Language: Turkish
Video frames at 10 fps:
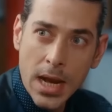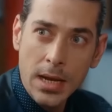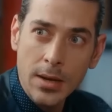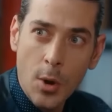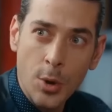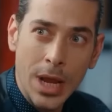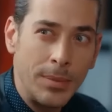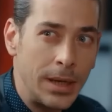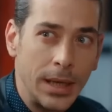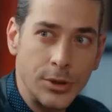En
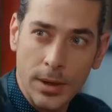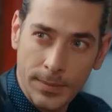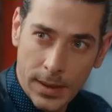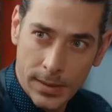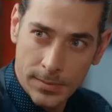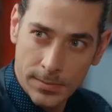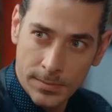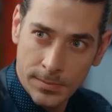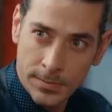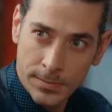önemli gecemde.
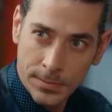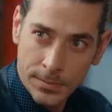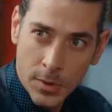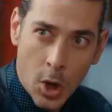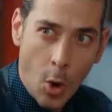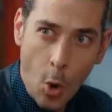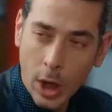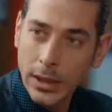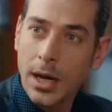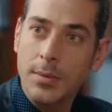
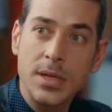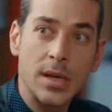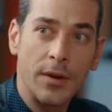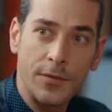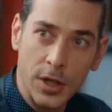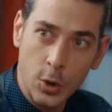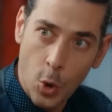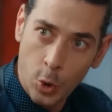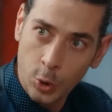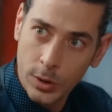O kadar
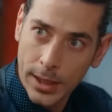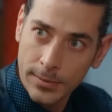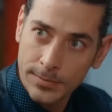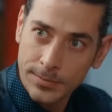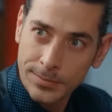misafirin önünde.